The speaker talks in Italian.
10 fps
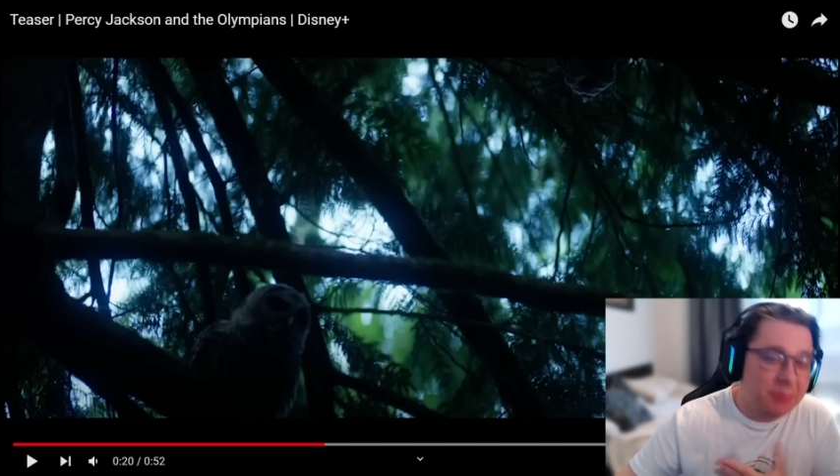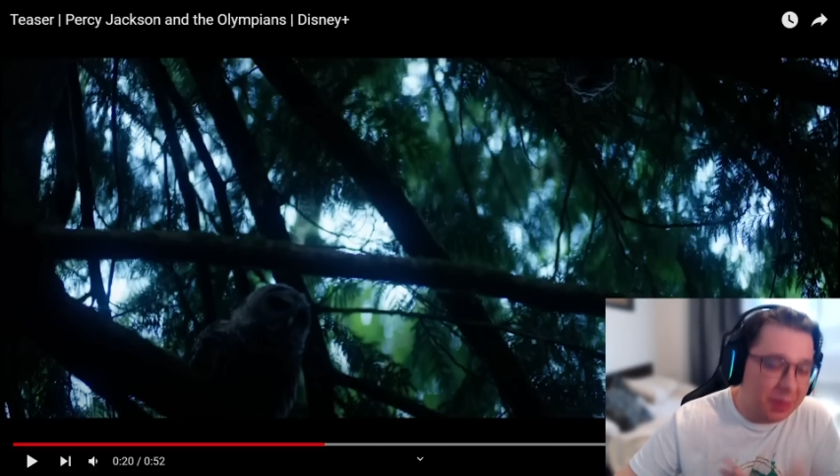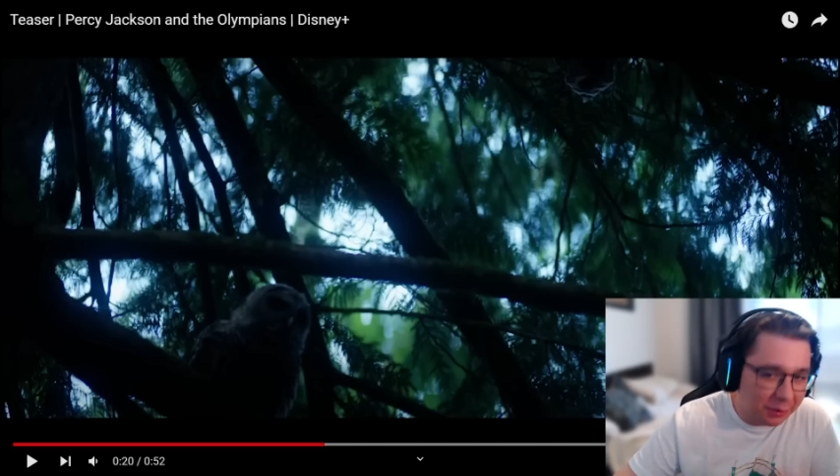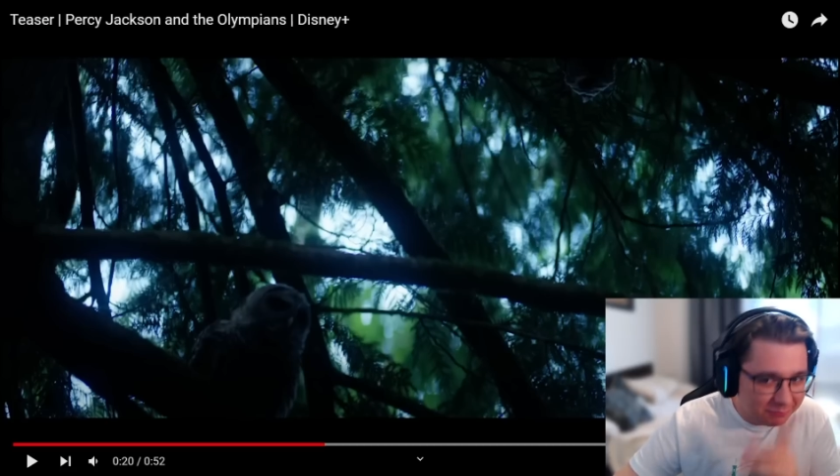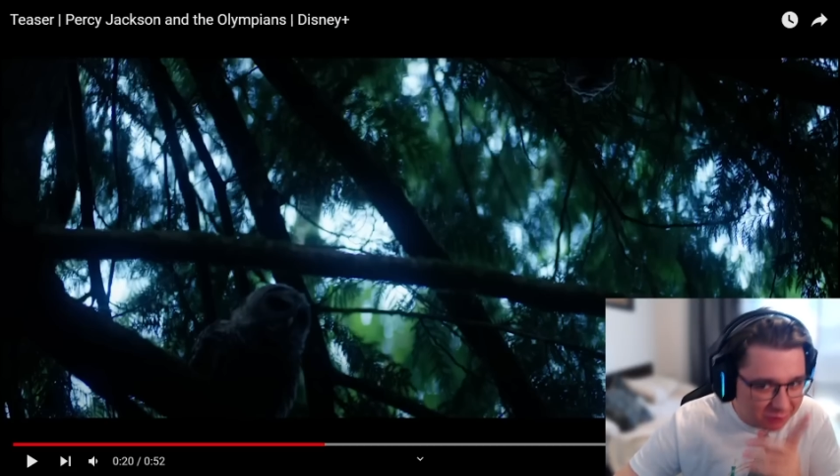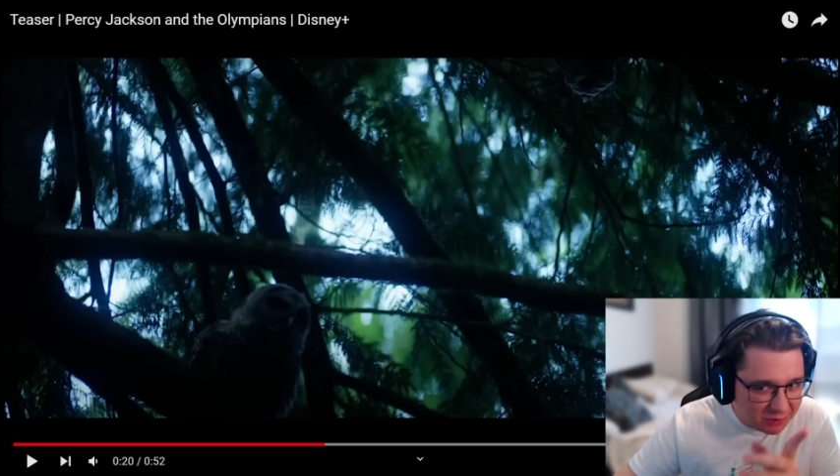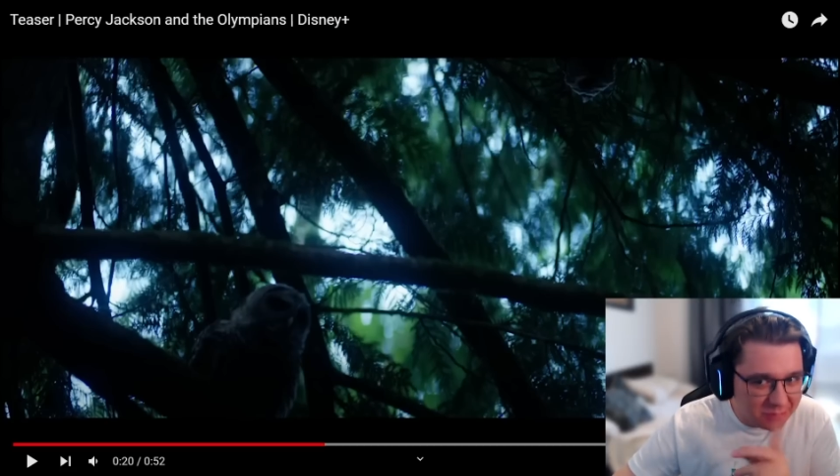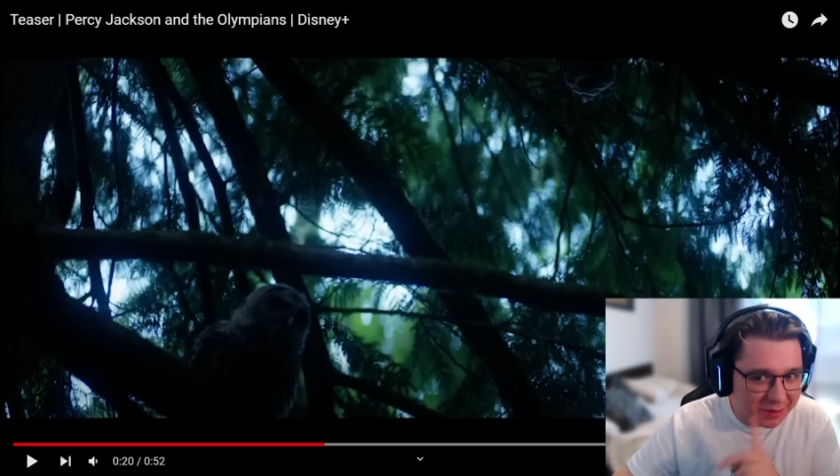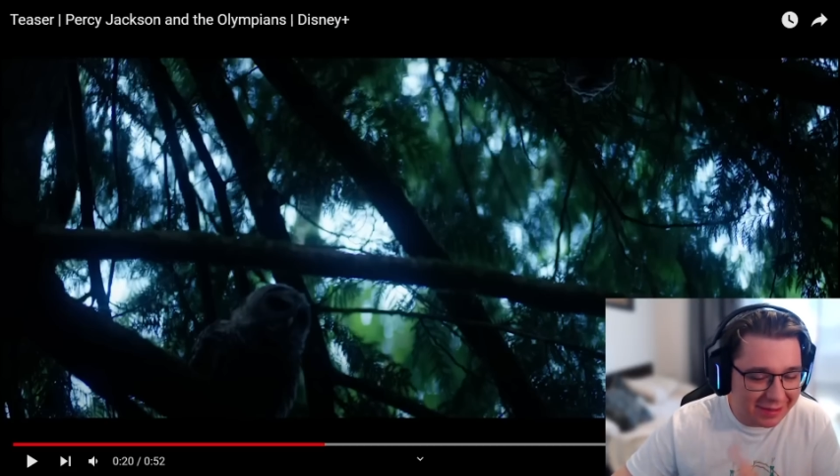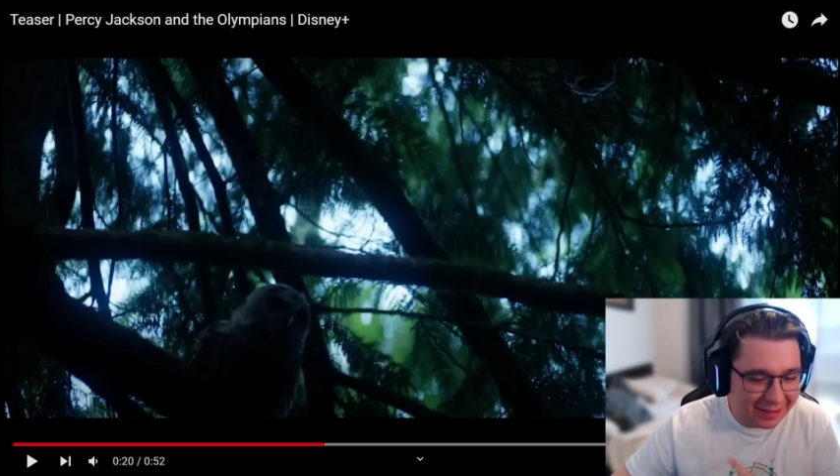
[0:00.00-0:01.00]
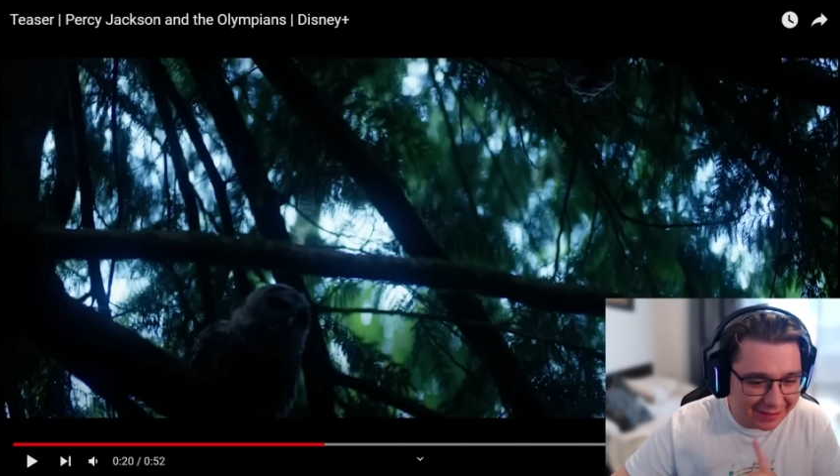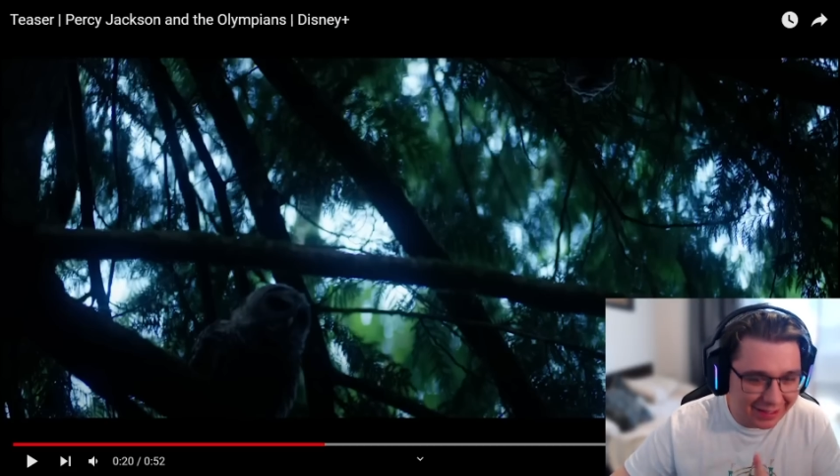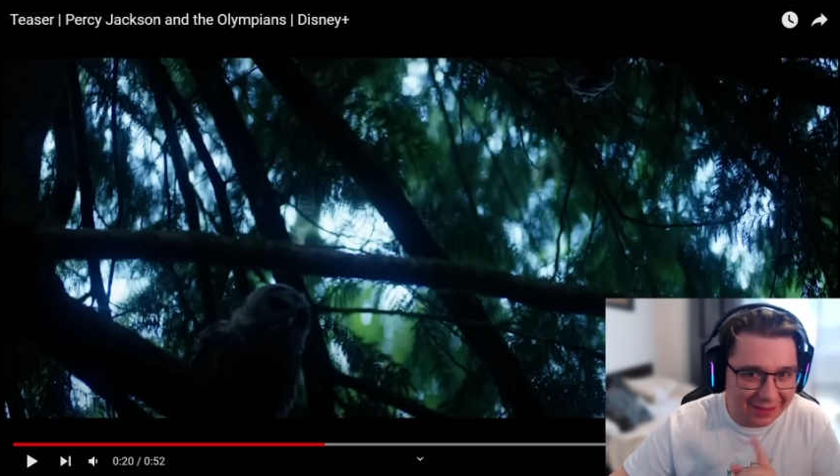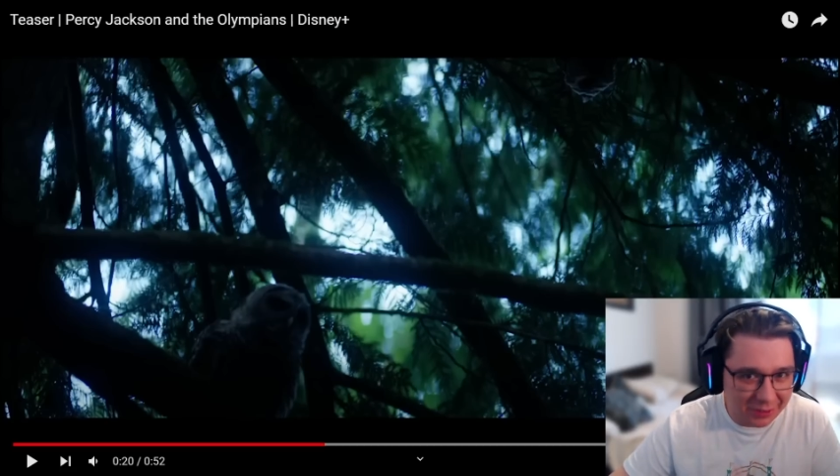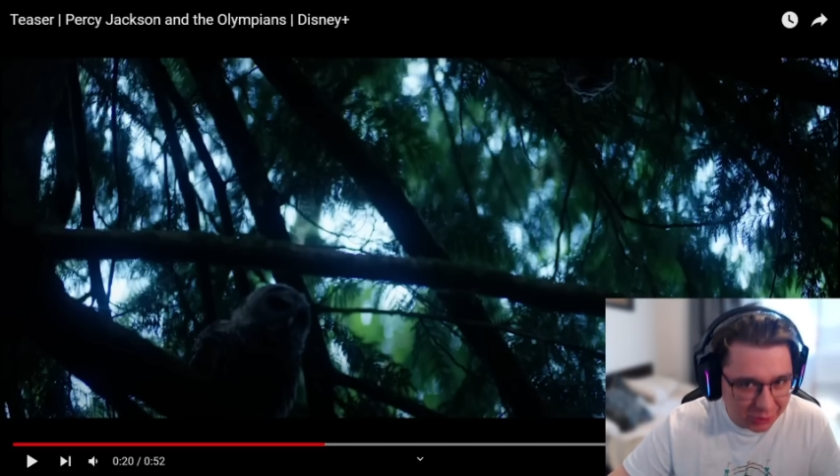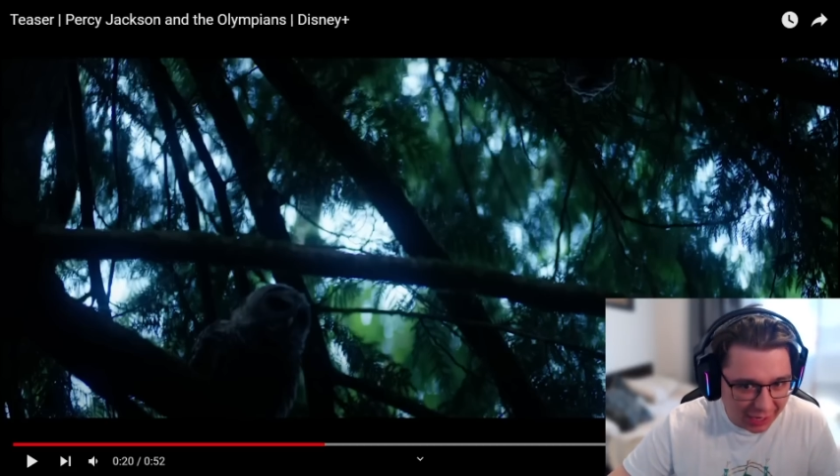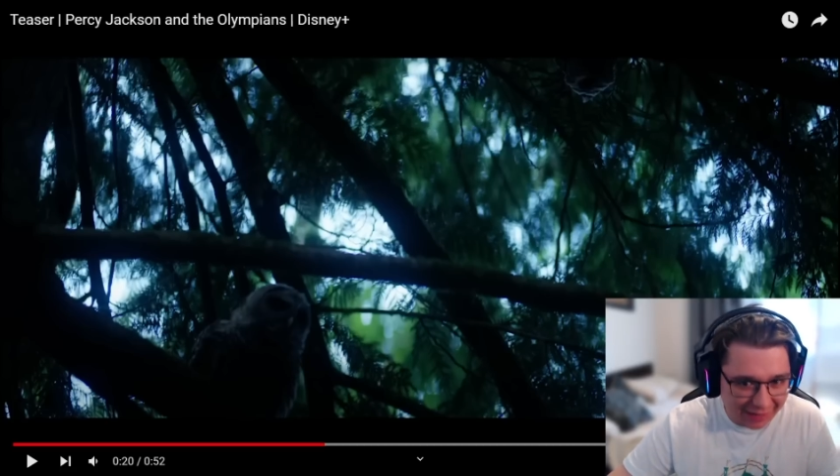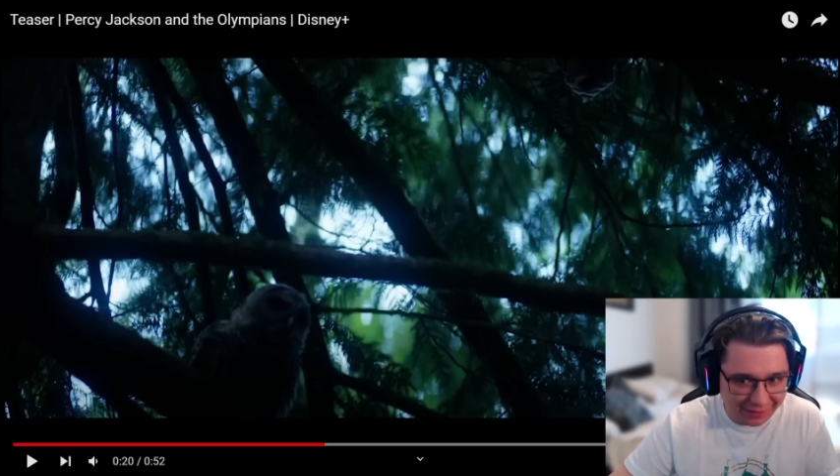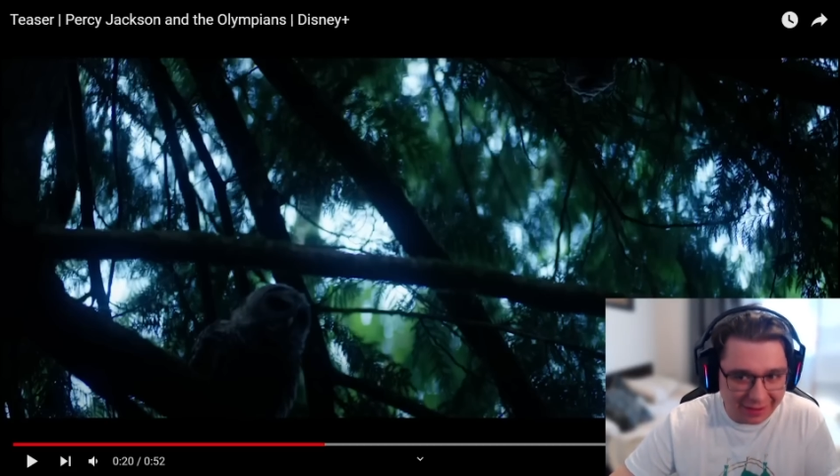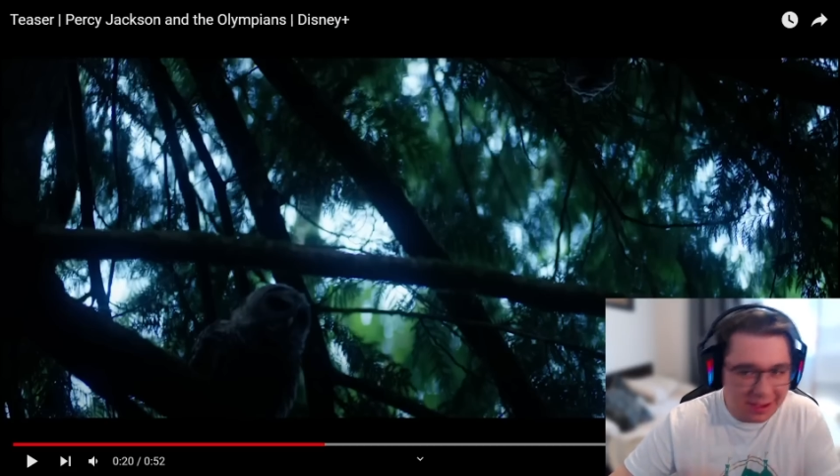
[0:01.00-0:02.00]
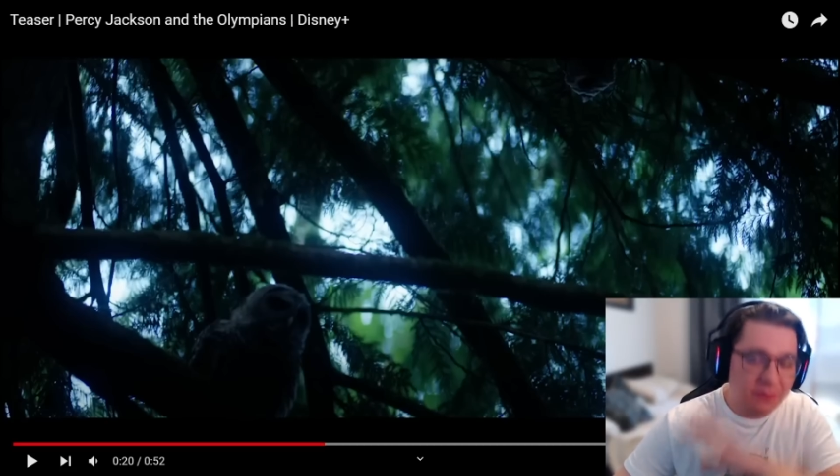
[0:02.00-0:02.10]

Però, comunque, interessante scelta